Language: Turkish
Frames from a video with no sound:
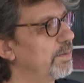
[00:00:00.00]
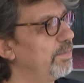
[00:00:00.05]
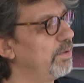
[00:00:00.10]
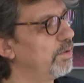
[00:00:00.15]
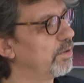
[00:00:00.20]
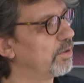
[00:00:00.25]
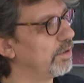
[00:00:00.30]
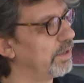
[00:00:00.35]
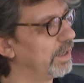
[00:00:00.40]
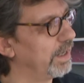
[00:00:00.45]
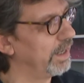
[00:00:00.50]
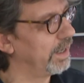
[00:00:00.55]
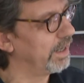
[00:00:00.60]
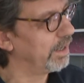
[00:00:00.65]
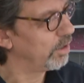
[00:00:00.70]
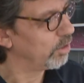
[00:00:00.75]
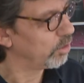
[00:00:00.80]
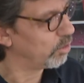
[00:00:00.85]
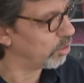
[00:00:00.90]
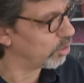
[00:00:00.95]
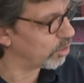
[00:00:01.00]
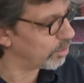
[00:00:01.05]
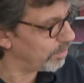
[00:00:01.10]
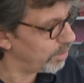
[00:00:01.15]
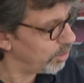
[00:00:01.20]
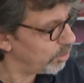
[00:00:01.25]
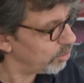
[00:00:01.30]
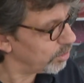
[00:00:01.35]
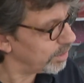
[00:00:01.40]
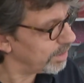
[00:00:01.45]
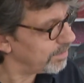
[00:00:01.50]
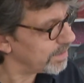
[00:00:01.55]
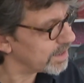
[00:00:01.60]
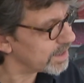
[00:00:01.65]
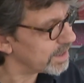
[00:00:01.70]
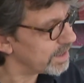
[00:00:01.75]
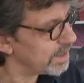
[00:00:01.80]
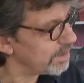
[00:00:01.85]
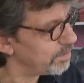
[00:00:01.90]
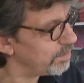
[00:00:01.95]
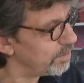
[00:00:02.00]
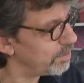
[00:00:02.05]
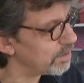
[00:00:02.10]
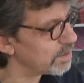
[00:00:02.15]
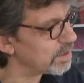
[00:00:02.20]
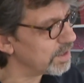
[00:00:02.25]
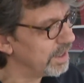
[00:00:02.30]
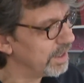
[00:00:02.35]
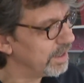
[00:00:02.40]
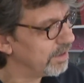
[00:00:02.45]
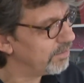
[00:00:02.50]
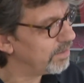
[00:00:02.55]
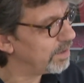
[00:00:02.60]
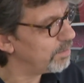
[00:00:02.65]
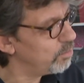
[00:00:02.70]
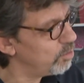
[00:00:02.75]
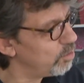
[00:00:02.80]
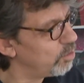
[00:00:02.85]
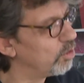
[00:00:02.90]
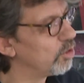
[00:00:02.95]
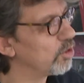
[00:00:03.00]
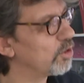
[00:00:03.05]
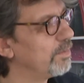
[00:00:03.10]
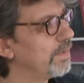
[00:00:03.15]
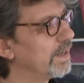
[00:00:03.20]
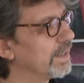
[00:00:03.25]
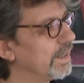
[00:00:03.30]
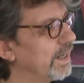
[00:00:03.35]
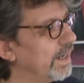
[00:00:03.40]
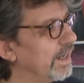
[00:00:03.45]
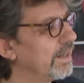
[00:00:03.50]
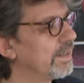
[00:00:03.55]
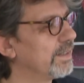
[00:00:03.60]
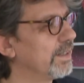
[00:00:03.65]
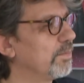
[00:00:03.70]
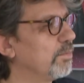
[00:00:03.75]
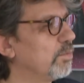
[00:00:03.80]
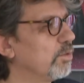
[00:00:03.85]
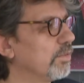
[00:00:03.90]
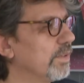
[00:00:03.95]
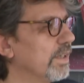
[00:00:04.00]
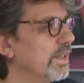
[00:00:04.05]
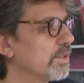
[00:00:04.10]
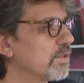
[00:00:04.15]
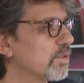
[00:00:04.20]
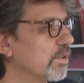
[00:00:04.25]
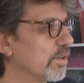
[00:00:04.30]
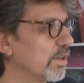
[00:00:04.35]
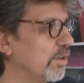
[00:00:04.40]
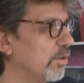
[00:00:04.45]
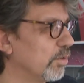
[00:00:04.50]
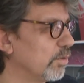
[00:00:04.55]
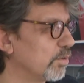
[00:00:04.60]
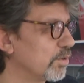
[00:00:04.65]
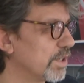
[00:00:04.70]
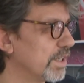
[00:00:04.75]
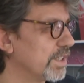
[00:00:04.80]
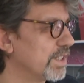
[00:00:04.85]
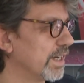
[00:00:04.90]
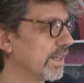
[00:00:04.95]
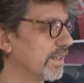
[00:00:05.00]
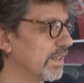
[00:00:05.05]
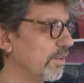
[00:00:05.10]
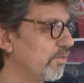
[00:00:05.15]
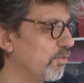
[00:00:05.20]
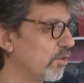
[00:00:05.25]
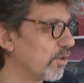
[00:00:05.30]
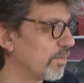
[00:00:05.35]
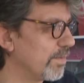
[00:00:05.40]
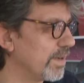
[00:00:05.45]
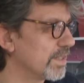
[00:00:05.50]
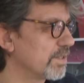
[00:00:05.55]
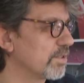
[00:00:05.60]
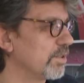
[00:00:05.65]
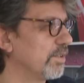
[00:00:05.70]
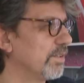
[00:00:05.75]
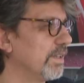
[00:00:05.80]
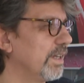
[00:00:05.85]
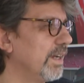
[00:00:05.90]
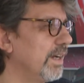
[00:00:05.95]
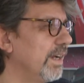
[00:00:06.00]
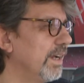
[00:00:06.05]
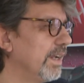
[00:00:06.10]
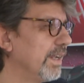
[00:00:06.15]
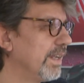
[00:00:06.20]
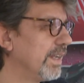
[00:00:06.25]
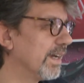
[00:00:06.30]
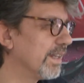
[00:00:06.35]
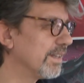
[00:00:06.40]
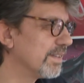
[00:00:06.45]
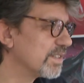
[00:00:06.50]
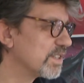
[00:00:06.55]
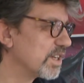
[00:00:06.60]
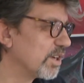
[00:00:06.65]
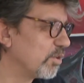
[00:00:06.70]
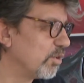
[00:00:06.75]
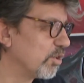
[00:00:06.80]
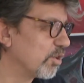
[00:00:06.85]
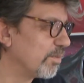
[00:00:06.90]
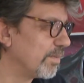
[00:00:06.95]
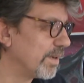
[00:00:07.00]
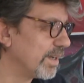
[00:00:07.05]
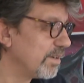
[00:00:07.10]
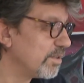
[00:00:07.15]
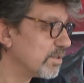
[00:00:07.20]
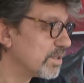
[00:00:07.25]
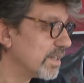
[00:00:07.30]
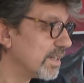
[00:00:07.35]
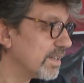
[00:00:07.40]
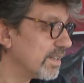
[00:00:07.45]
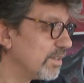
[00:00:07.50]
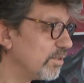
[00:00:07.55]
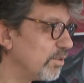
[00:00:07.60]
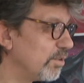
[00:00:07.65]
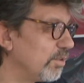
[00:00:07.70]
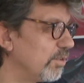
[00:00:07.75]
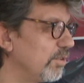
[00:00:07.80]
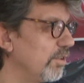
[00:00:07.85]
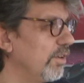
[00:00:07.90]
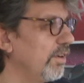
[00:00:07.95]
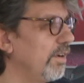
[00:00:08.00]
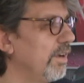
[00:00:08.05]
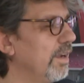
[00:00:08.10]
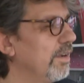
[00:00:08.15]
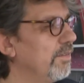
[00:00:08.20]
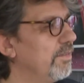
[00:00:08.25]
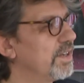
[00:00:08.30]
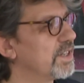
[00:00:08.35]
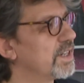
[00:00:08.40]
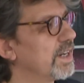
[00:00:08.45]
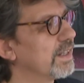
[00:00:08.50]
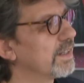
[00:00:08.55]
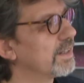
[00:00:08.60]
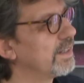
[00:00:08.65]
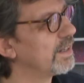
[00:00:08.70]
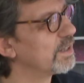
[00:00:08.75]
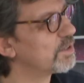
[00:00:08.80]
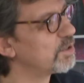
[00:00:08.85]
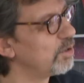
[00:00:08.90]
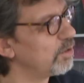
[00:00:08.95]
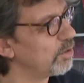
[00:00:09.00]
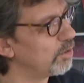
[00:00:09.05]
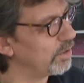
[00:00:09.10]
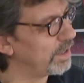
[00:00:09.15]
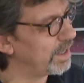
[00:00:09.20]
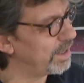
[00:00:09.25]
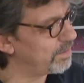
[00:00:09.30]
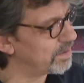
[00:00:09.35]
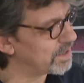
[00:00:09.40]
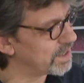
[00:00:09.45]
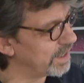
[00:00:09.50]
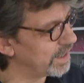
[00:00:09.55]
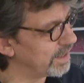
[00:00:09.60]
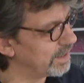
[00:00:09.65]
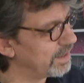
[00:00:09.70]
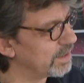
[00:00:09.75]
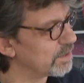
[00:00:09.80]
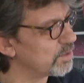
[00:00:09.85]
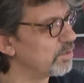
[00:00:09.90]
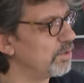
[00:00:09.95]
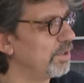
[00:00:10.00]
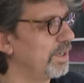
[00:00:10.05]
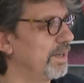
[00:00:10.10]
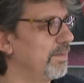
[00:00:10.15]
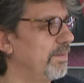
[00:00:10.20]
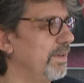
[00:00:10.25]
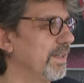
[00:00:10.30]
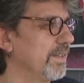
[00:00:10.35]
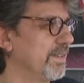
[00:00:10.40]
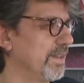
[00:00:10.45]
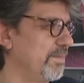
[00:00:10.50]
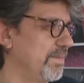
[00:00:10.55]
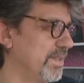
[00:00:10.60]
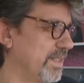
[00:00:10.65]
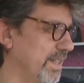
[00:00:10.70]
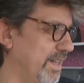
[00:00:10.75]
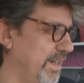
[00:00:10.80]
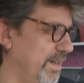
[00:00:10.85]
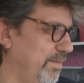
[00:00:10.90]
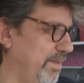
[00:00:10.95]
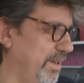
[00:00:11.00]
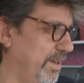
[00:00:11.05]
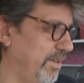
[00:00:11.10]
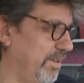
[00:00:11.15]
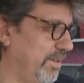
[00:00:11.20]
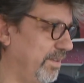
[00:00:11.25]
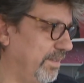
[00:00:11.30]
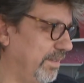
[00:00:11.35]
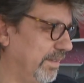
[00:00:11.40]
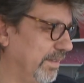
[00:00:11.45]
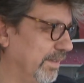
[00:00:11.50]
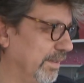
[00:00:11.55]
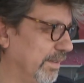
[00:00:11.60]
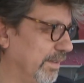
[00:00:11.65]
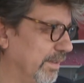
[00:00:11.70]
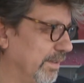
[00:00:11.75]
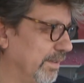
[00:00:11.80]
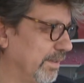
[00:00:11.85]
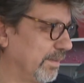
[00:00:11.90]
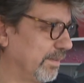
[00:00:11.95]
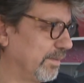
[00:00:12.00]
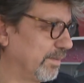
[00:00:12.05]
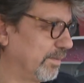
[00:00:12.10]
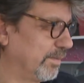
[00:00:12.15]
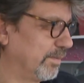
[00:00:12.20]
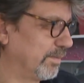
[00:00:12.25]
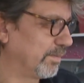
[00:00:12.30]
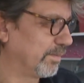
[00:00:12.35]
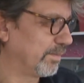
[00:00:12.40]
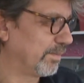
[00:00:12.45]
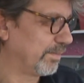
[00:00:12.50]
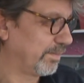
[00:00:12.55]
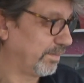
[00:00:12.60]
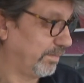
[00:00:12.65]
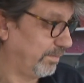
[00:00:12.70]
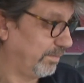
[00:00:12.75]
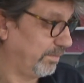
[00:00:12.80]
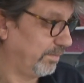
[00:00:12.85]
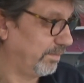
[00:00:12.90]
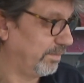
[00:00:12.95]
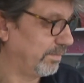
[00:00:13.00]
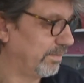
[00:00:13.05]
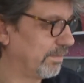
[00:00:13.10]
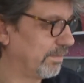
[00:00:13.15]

bir ürünle koruma uygulaması yapıyoruz ve bu korumada artık bundan sonra oluşacak deformasyonlar yalnızca korumanın üzerinde oluyor ve jantlar çok kolay bir şekilde su ile bile temizlenebiliyor. Yine önemli bir soru. Eminim